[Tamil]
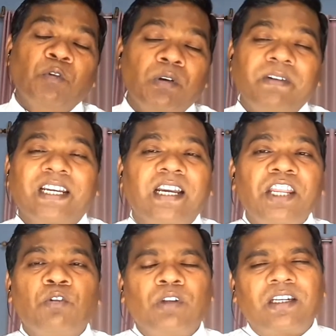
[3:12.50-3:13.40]
ஒருவர்
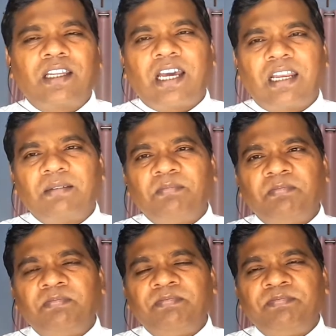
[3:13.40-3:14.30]
கனி கொடுக்கிறார்
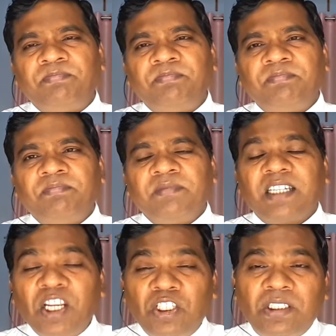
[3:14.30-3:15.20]

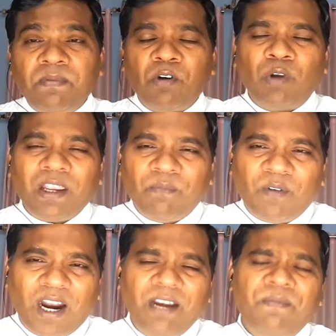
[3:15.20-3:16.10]
கிறிஸ்துவினுடைய
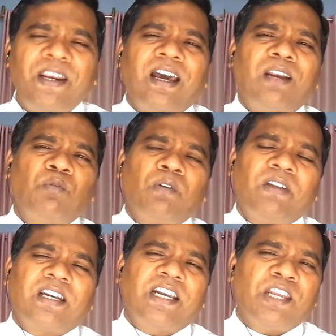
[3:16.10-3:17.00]
வாழ்வினால்
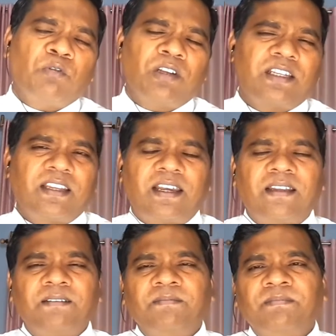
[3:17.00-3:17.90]
ஒருவர் கனி
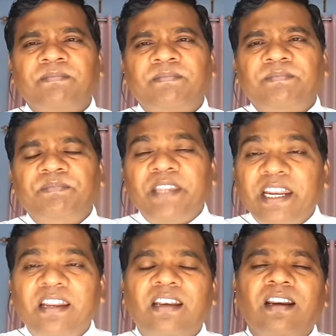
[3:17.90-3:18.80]
கொடுக்கிறார்
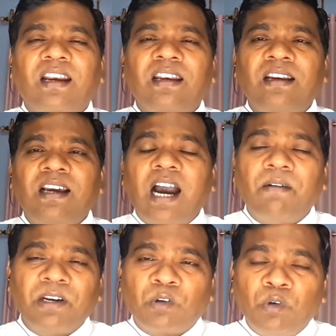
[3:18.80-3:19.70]
ஏனென்றால்
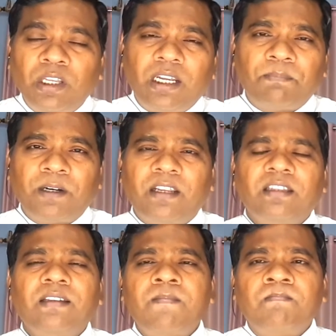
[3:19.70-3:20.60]
அவர்
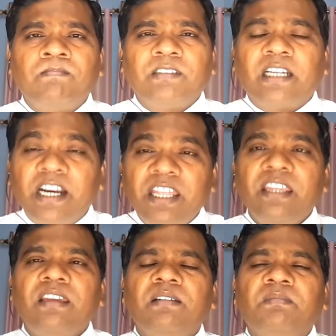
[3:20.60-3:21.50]
கொடுக்கப்பட்டது கனி
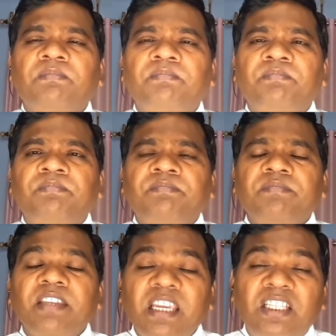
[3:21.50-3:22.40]

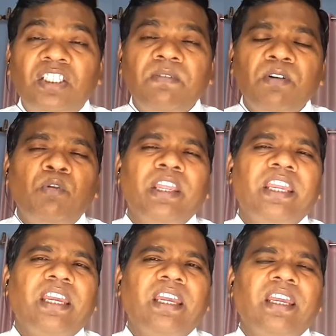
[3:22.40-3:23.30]

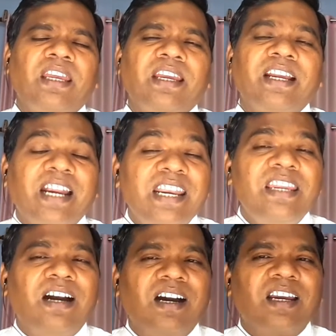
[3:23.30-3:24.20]
இயேசுவினுடைய
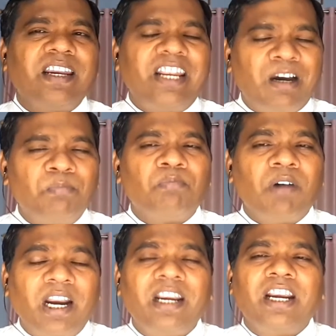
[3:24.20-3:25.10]
கனியாக நாம்
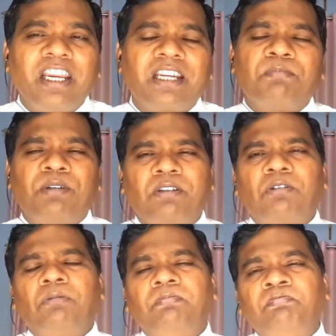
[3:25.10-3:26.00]
வாழ
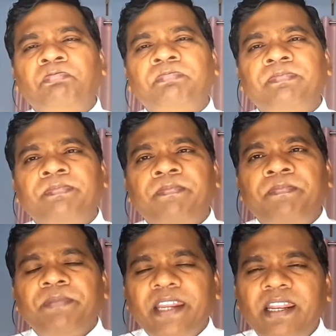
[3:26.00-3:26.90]
அழைக்கப்படுகிறோம்
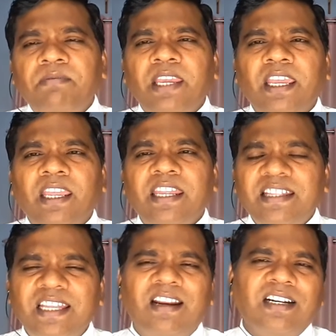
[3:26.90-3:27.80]
எனவே
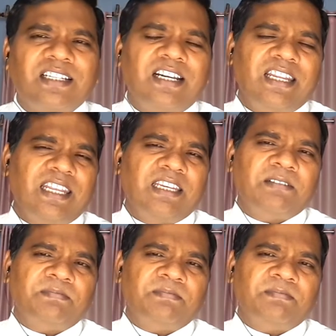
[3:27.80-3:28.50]
இந்த நாட்களிலே